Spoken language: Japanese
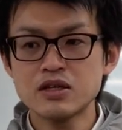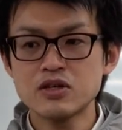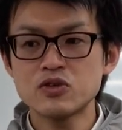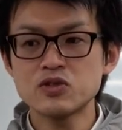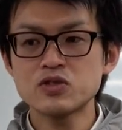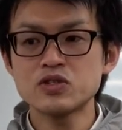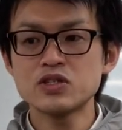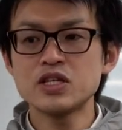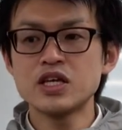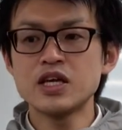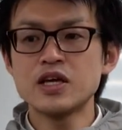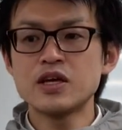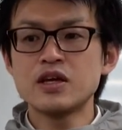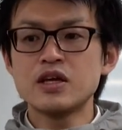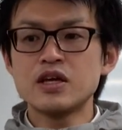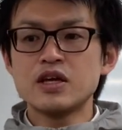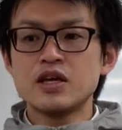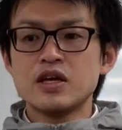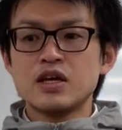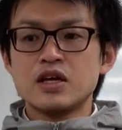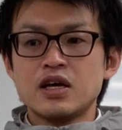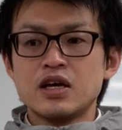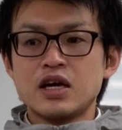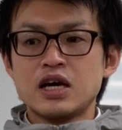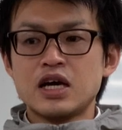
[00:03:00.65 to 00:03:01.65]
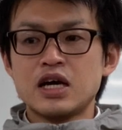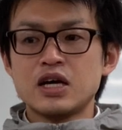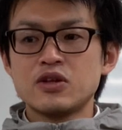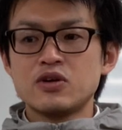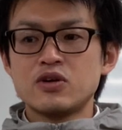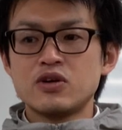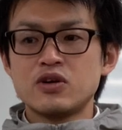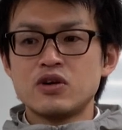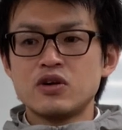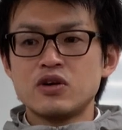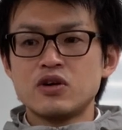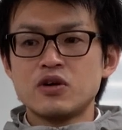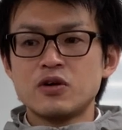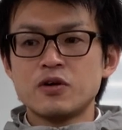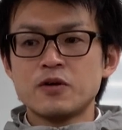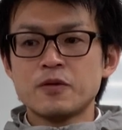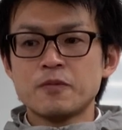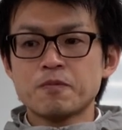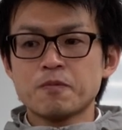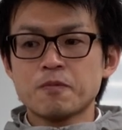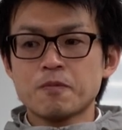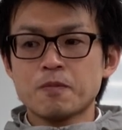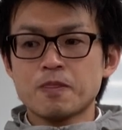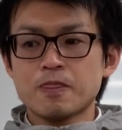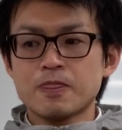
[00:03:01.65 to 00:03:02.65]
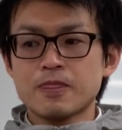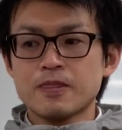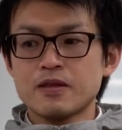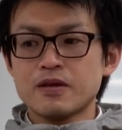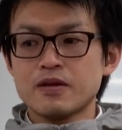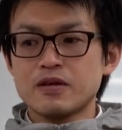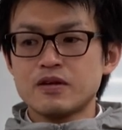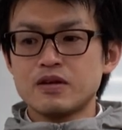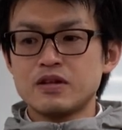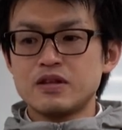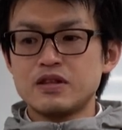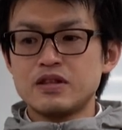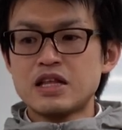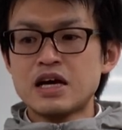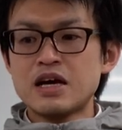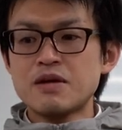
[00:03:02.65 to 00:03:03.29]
要するに、あのー、